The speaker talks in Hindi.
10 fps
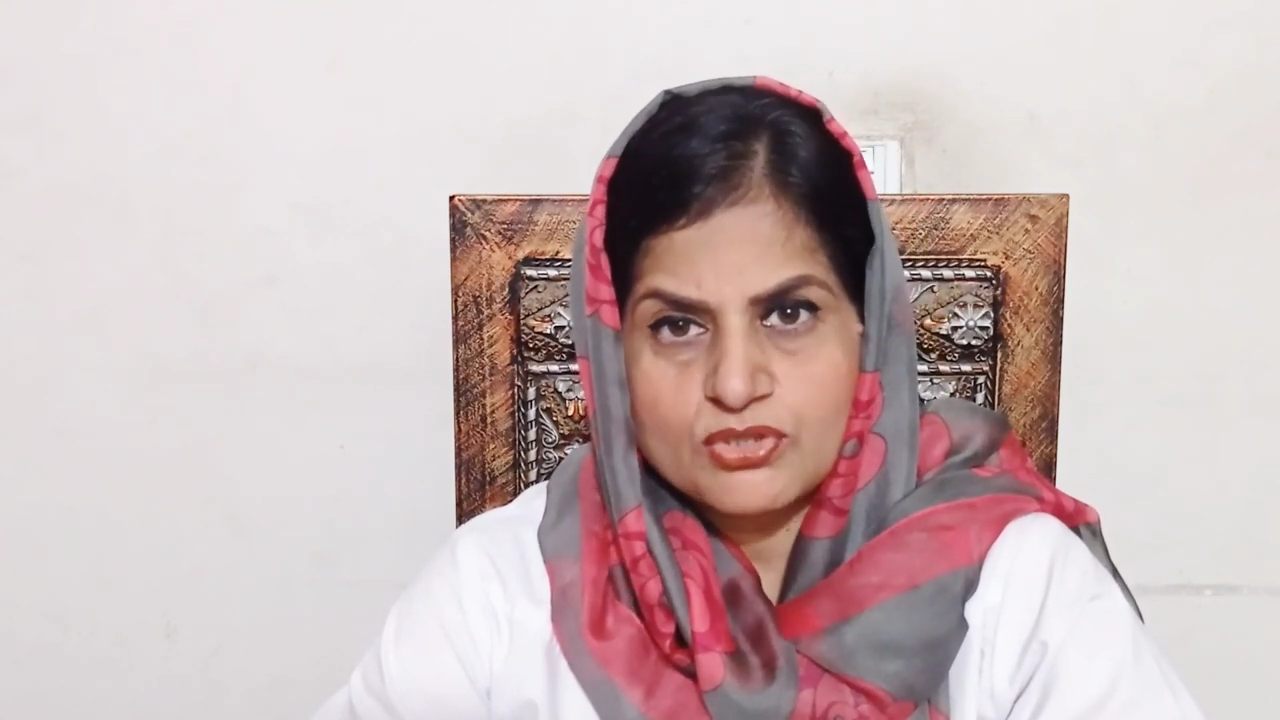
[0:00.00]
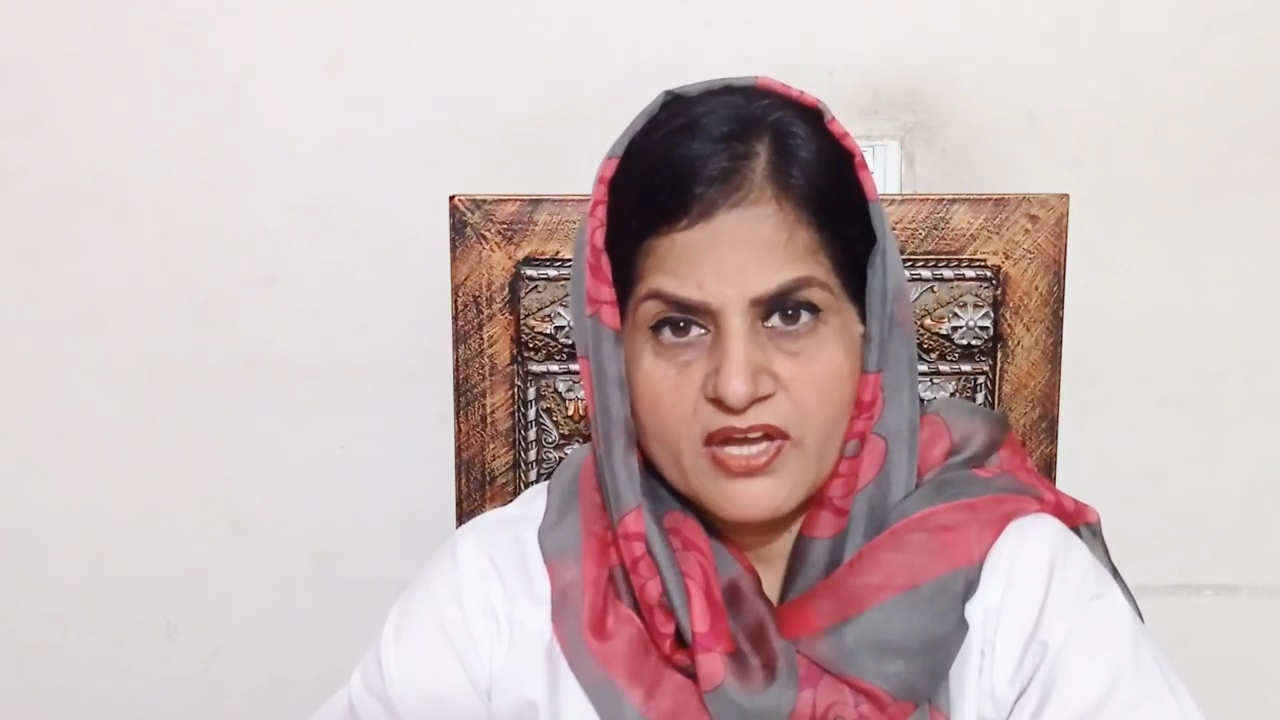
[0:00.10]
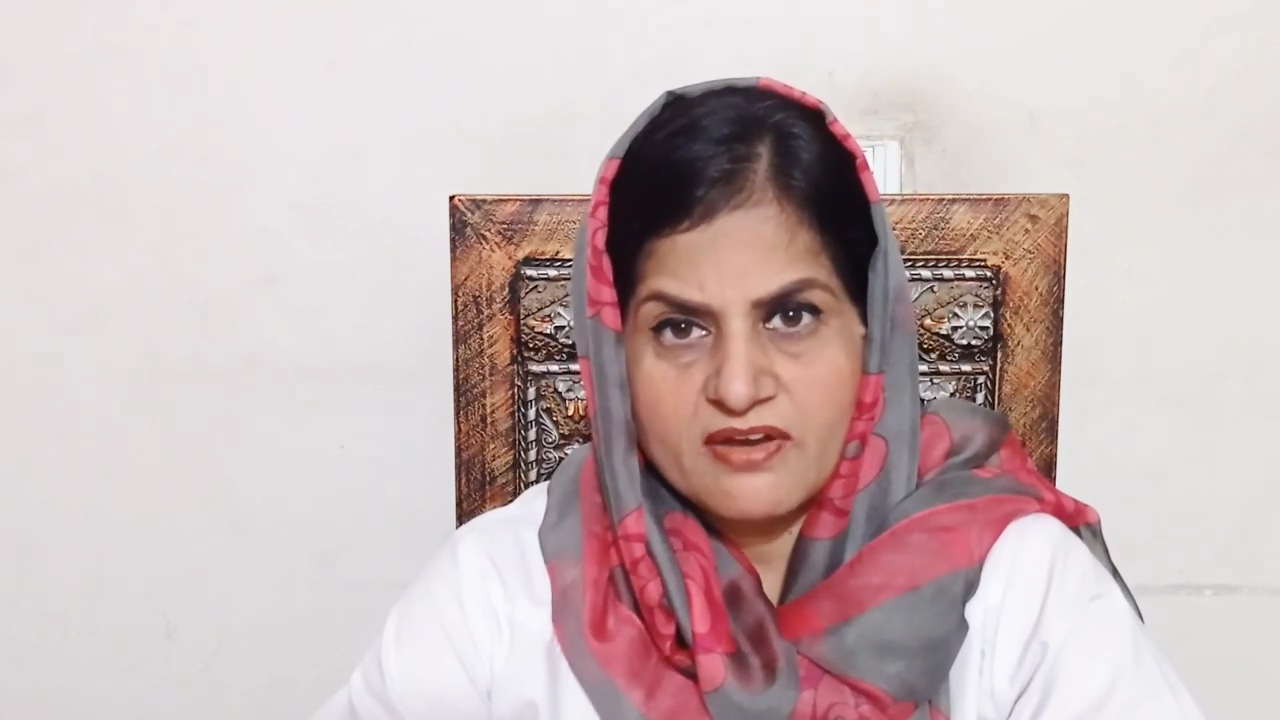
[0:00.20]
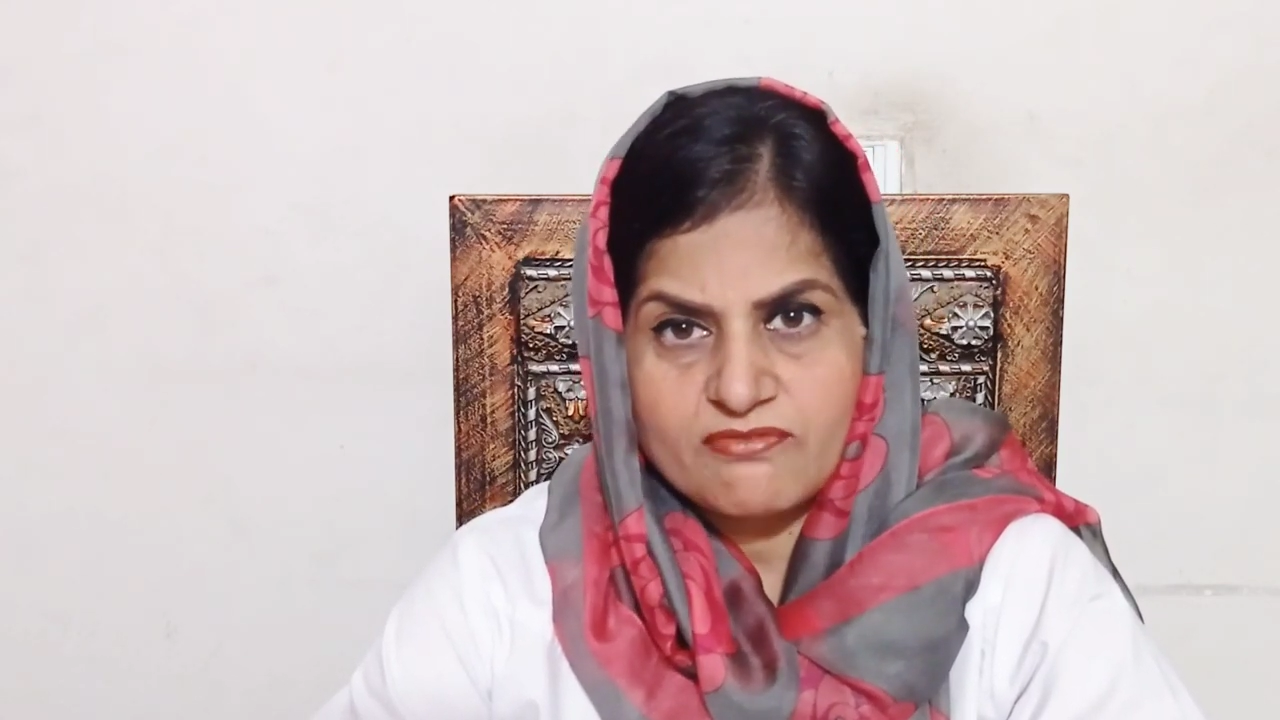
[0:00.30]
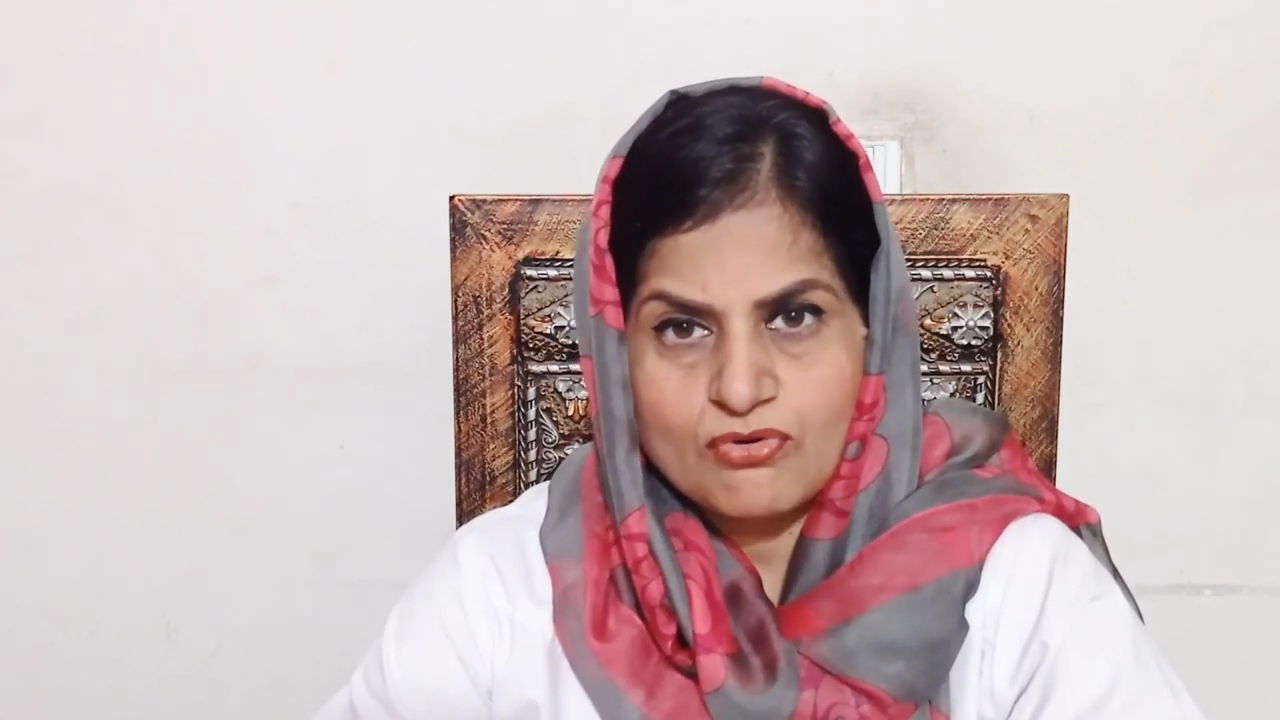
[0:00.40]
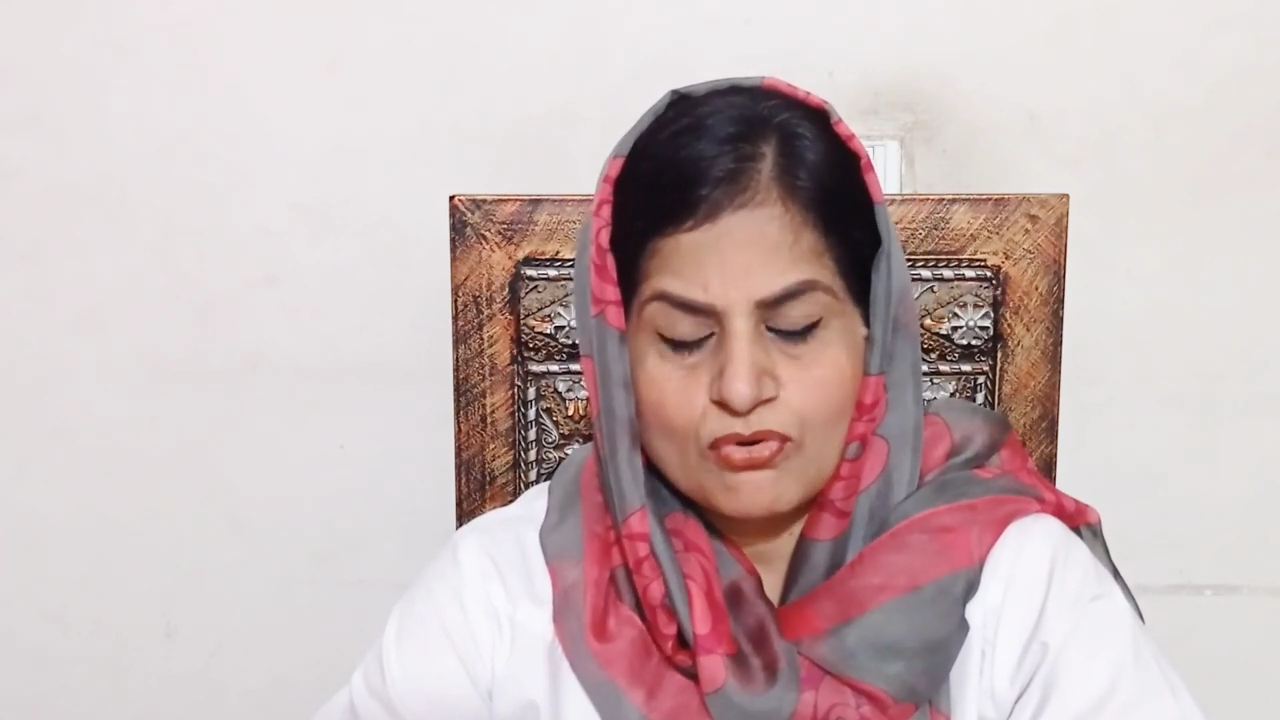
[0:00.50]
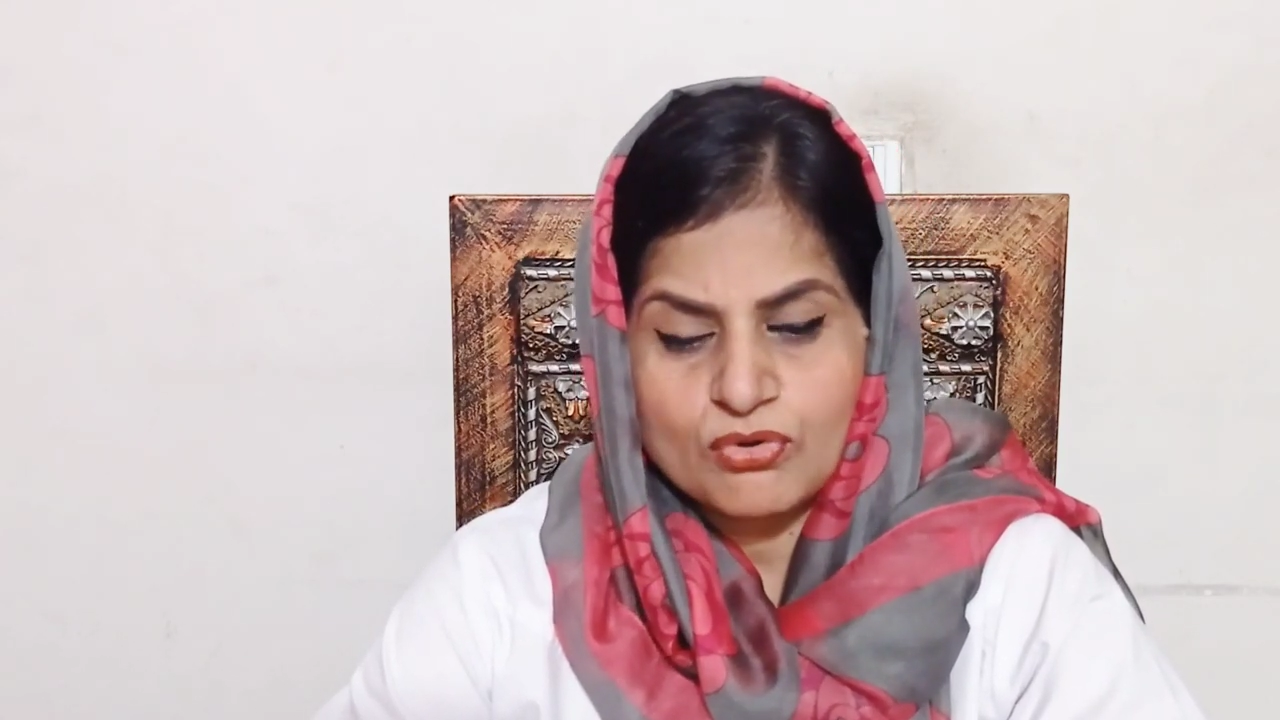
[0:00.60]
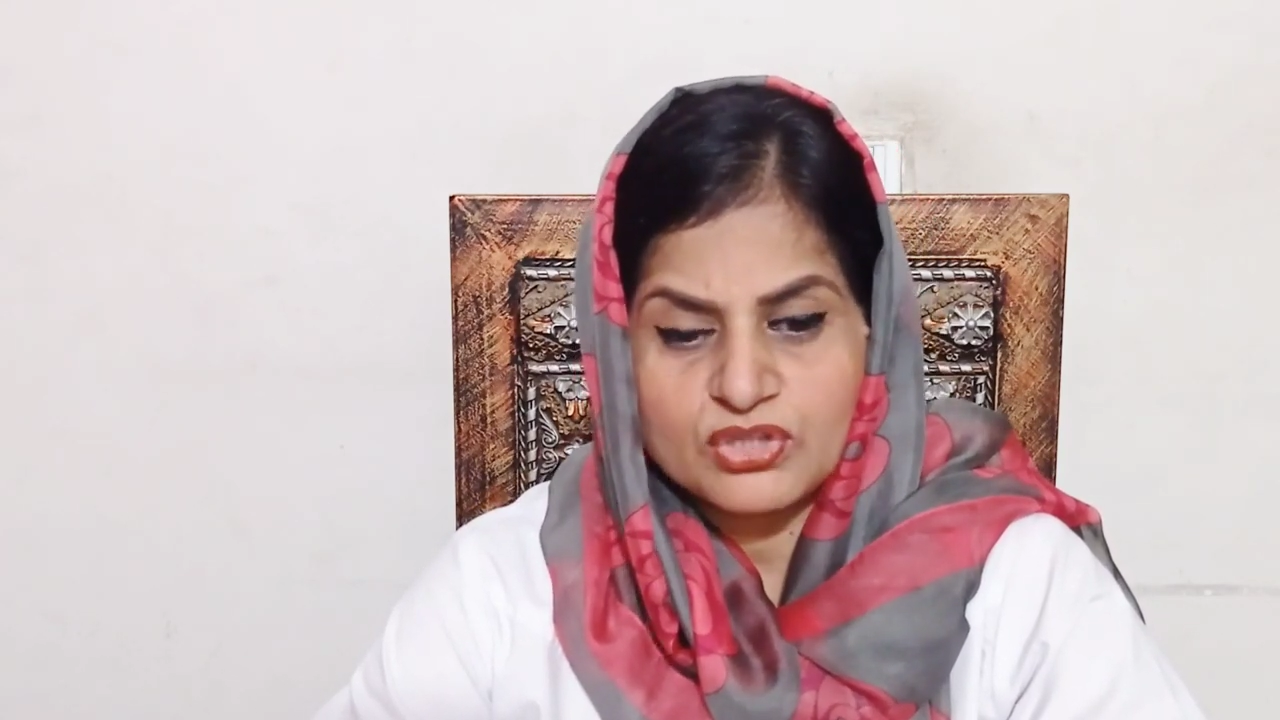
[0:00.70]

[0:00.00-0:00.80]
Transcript: जो है वो